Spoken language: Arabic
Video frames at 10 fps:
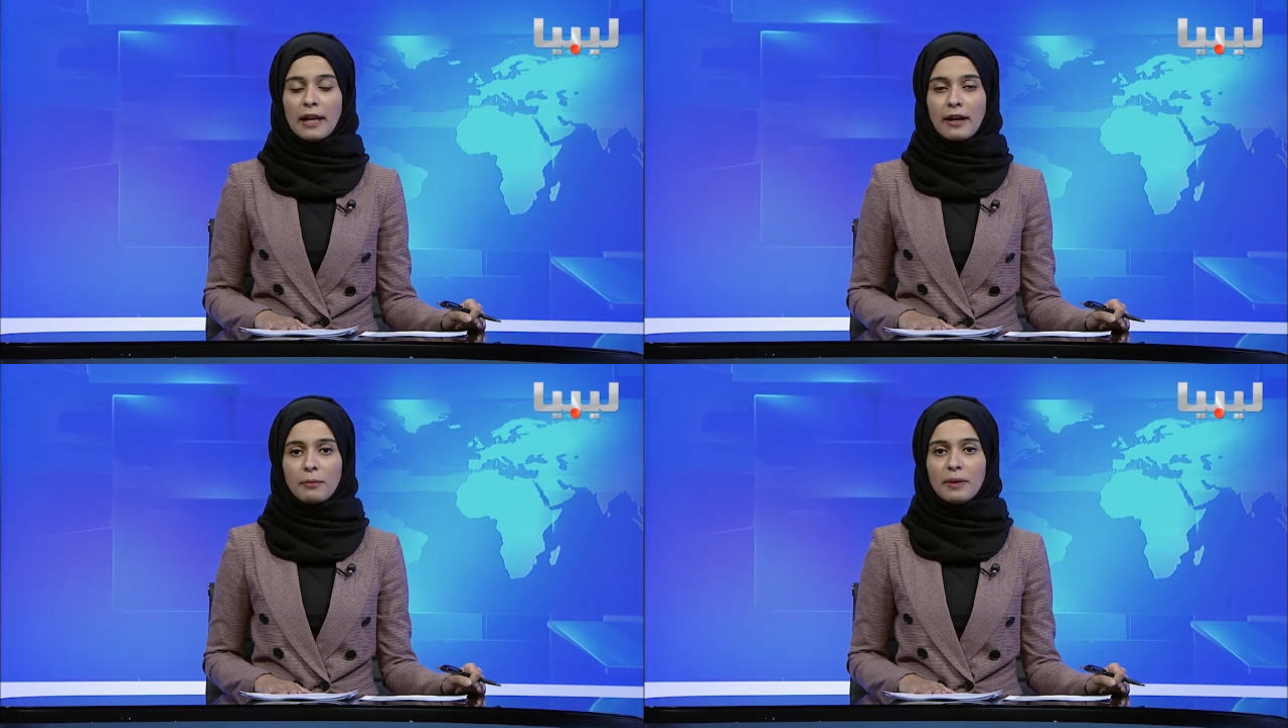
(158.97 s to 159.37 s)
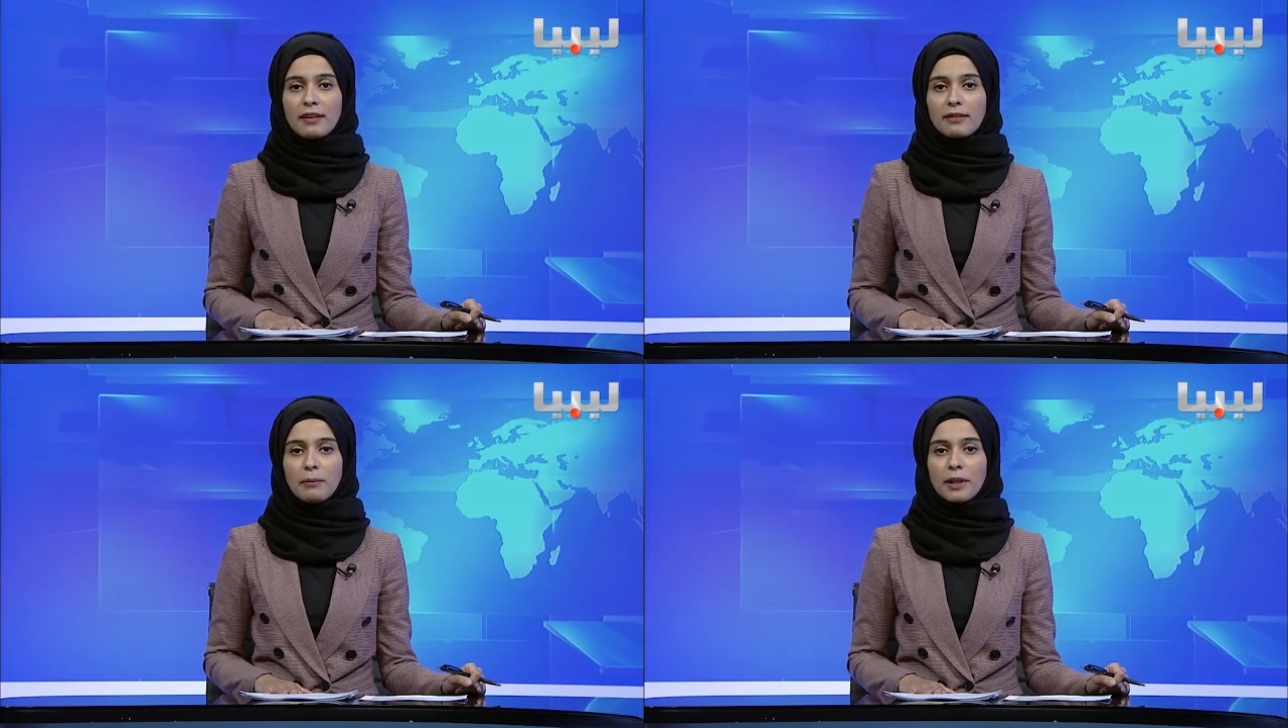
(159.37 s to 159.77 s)
العربية
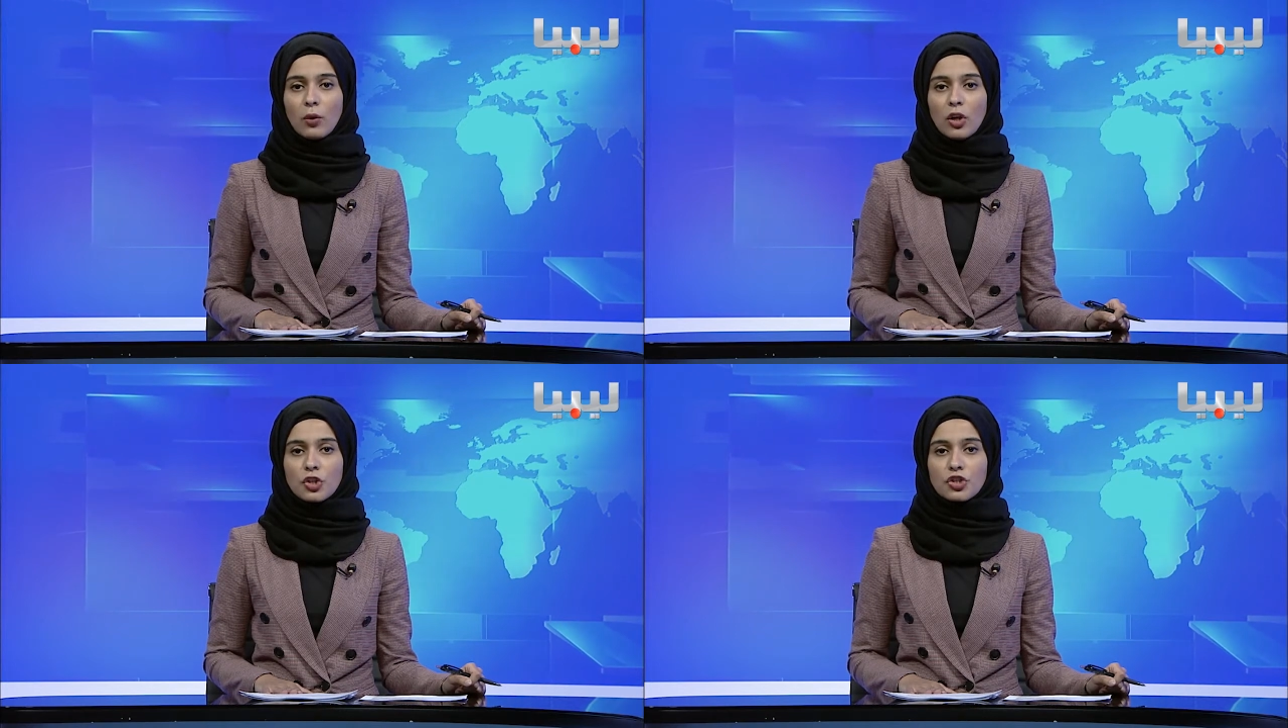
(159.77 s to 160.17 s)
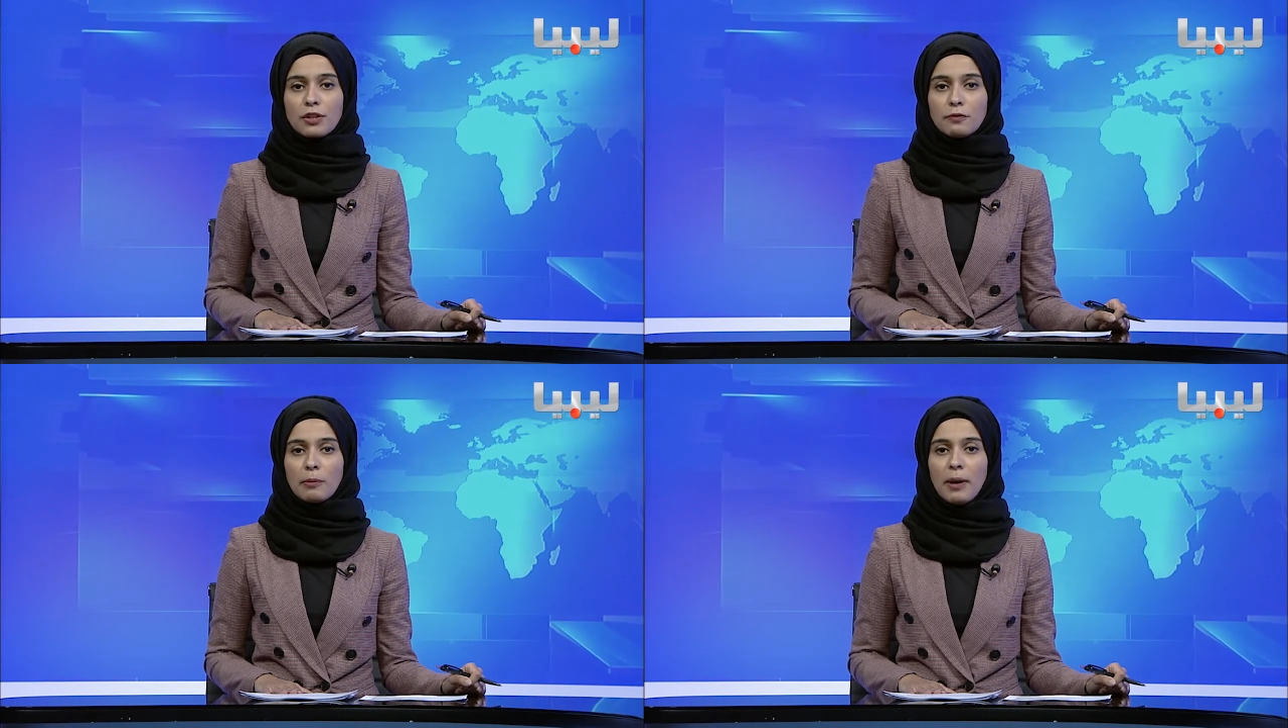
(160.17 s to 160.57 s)
الثامنة والعشرين
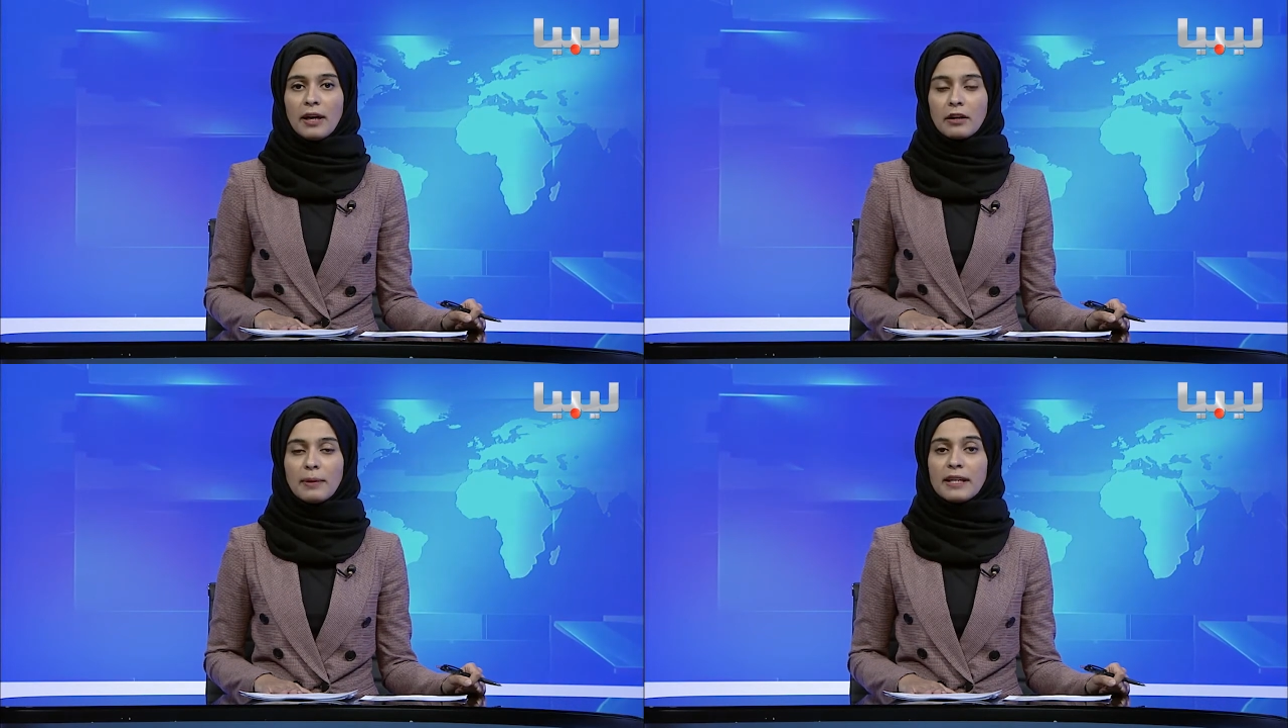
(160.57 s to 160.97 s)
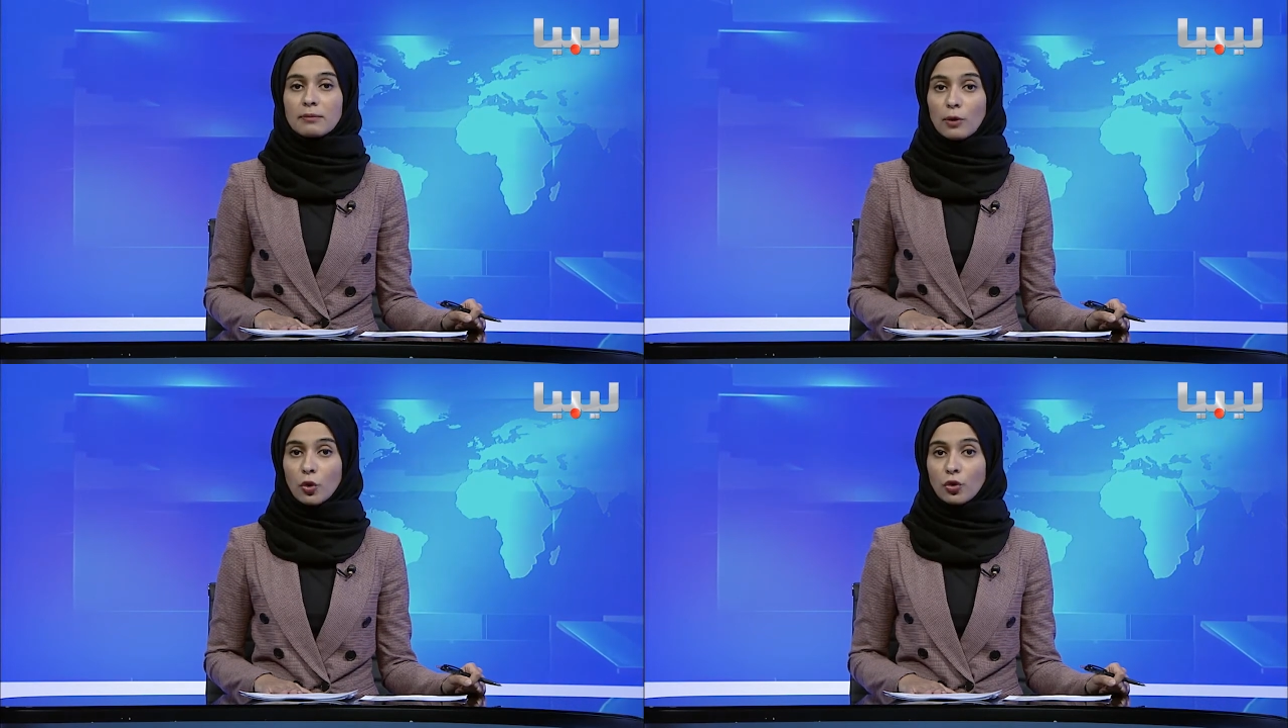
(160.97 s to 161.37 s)
في البحر الميت
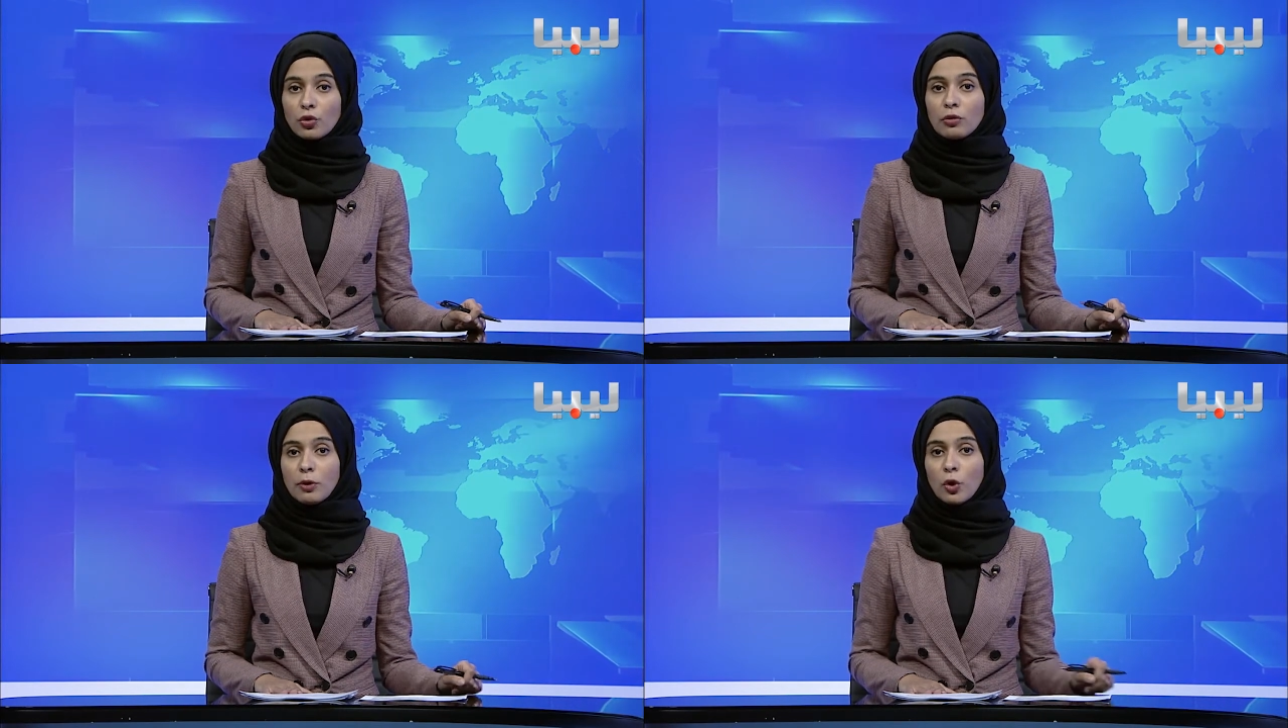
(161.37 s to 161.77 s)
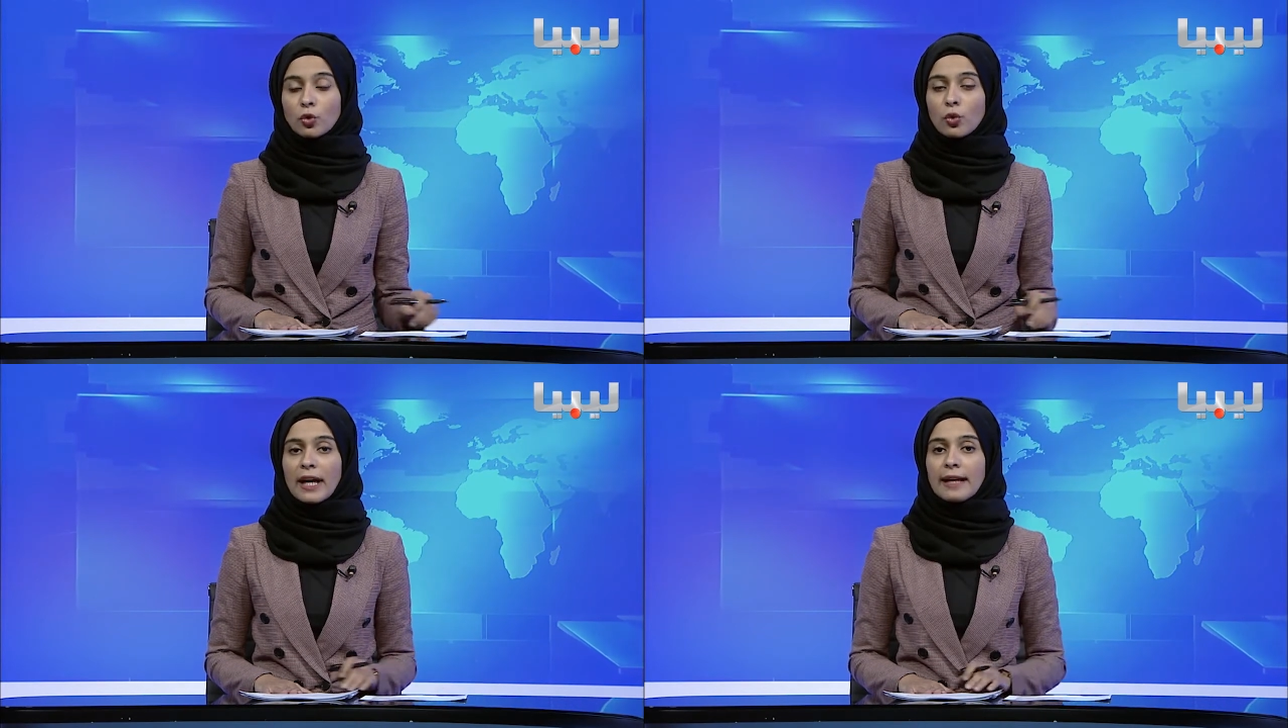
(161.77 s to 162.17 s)
بالأردن
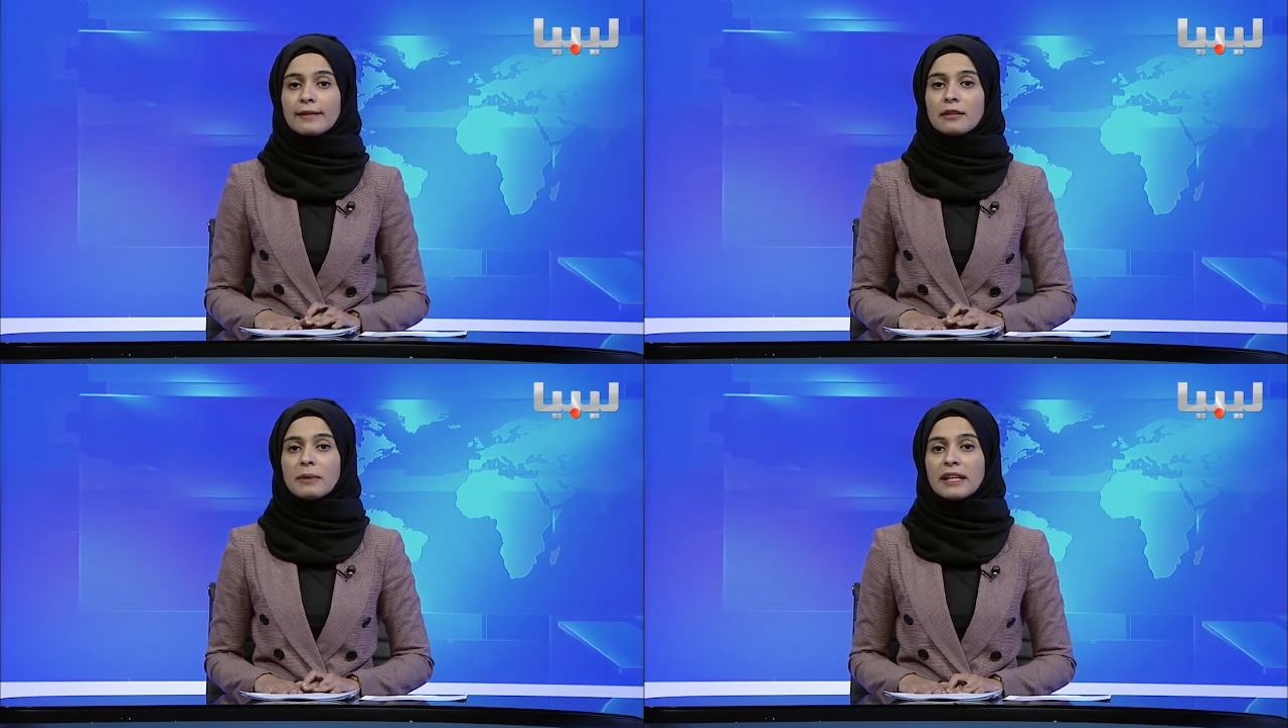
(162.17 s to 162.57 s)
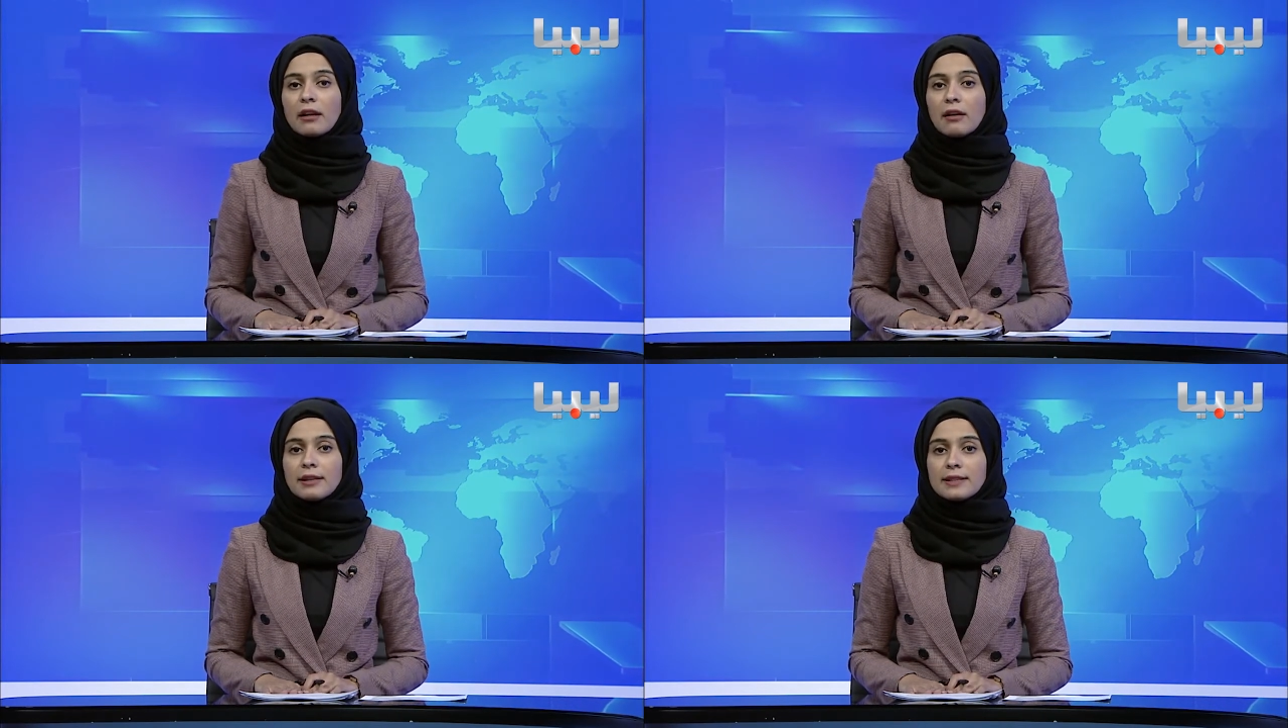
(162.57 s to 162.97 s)
بحضور عدد من القادة